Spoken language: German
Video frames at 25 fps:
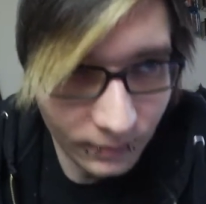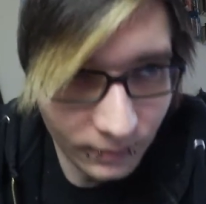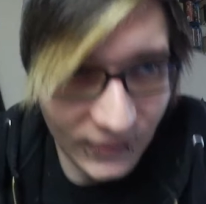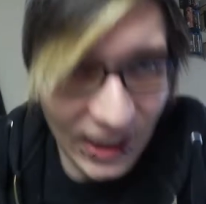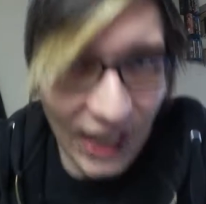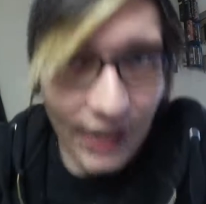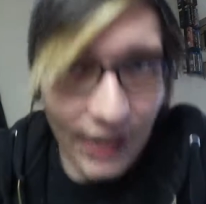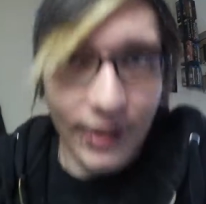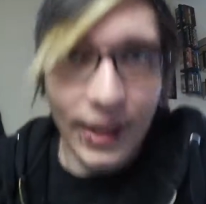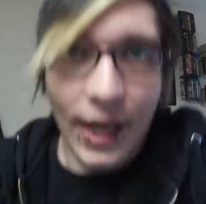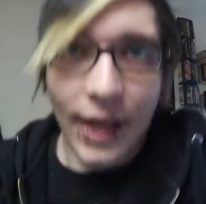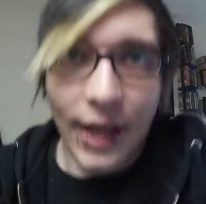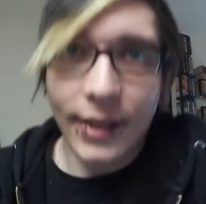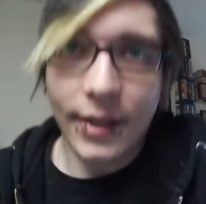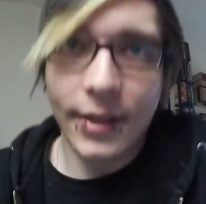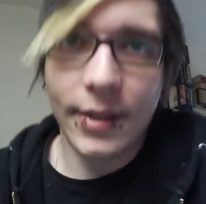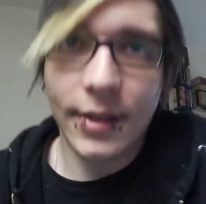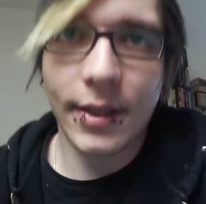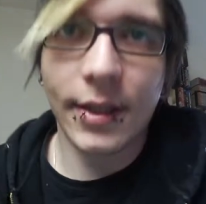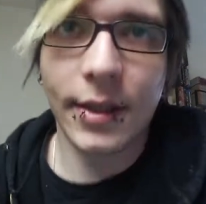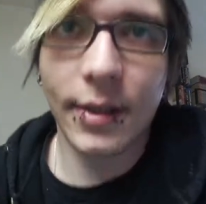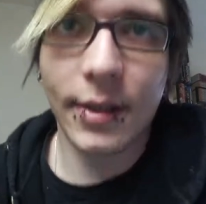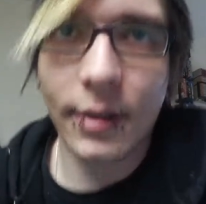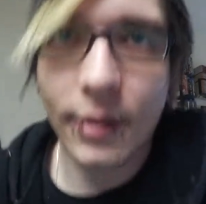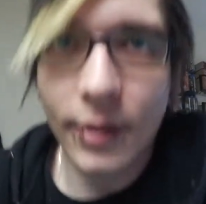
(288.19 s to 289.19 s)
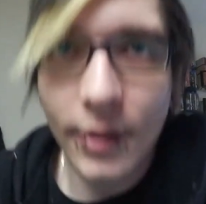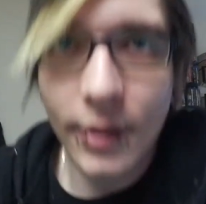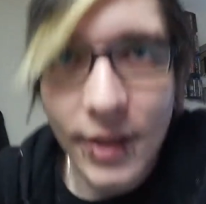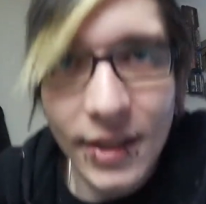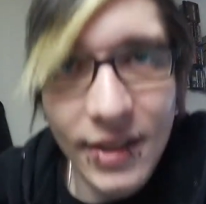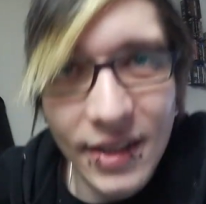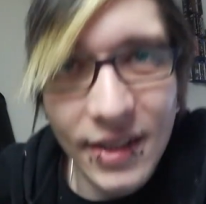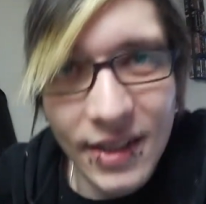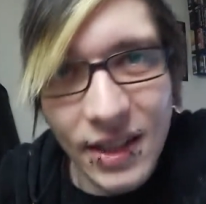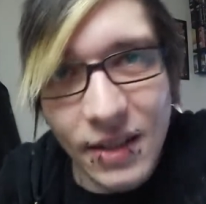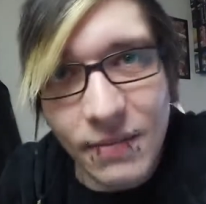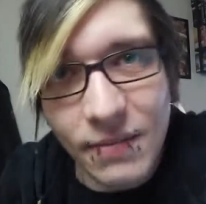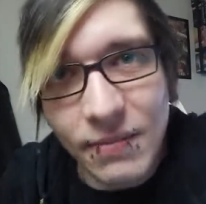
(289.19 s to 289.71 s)
dann hatte ich eine
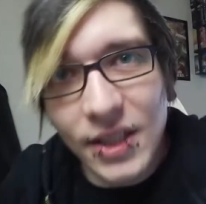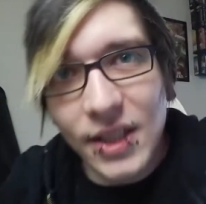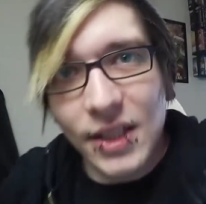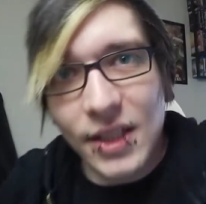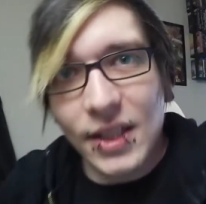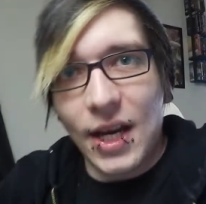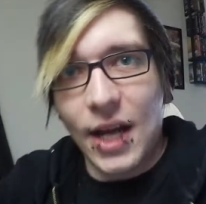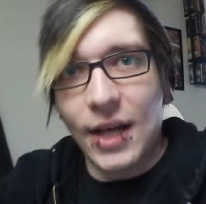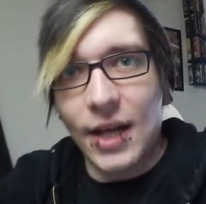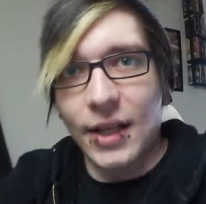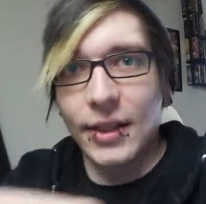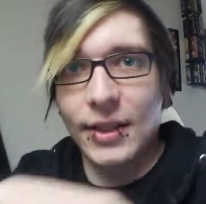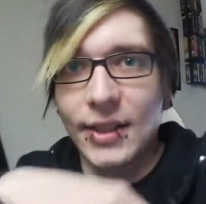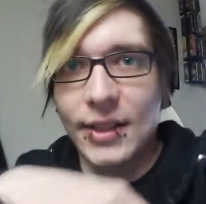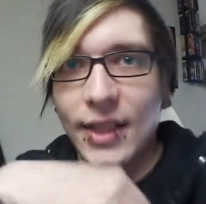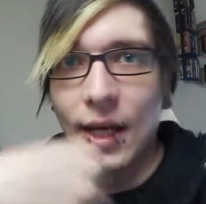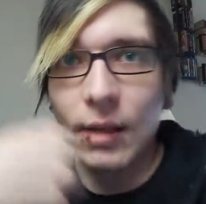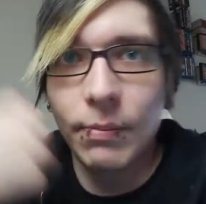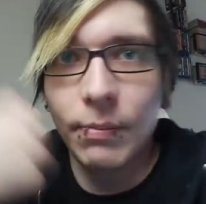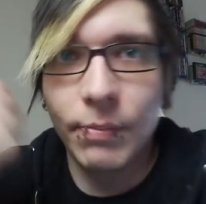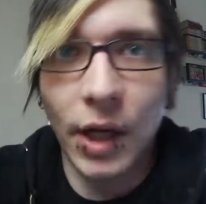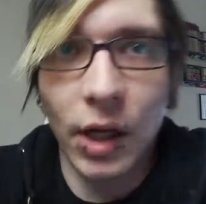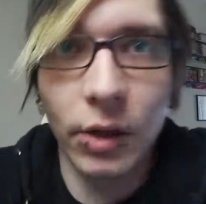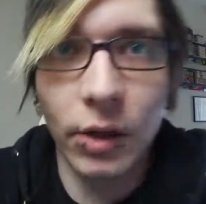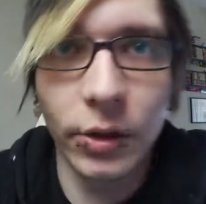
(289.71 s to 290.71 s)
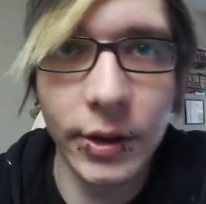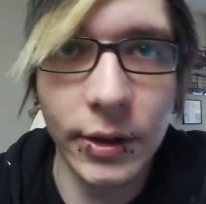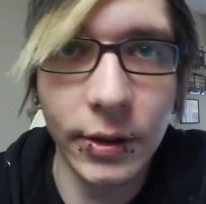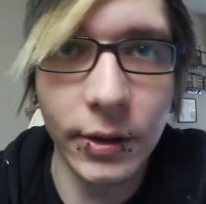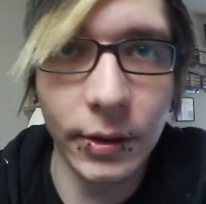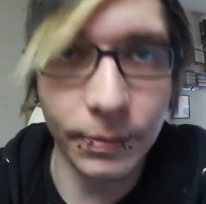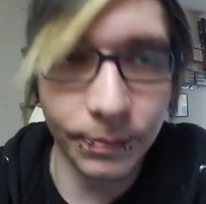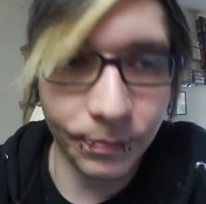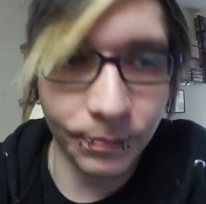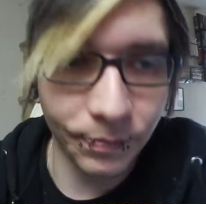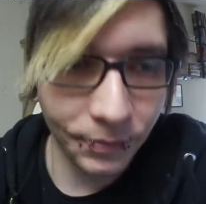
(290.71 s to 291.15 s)
ziemlich lange Zeit Pause.